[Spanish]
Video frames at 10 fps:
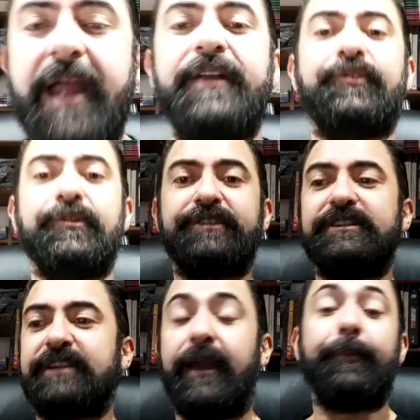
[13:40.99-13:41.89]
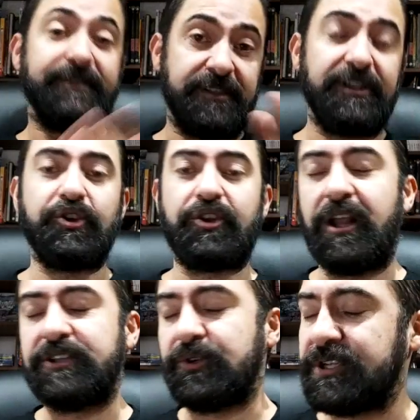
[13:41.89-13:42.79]
Entonces, eh, pues esa es otra
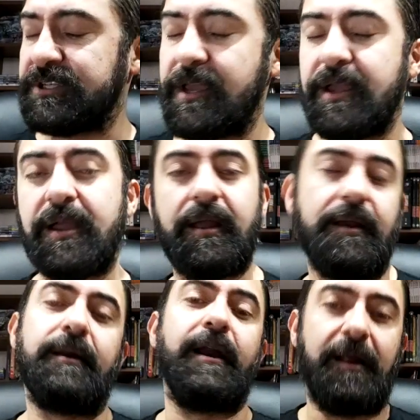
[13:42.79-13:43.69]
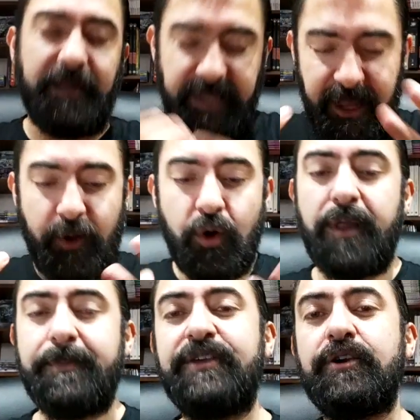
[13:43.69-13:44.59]
de las cosas que, que, que,
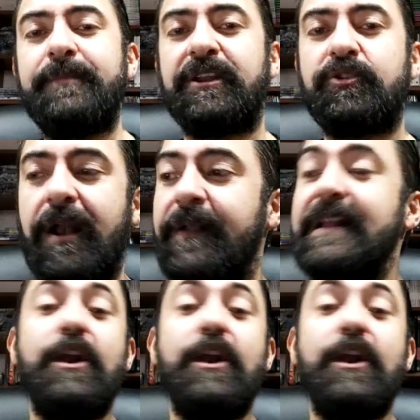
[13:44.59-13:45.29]
tengo en medio de mi ritual.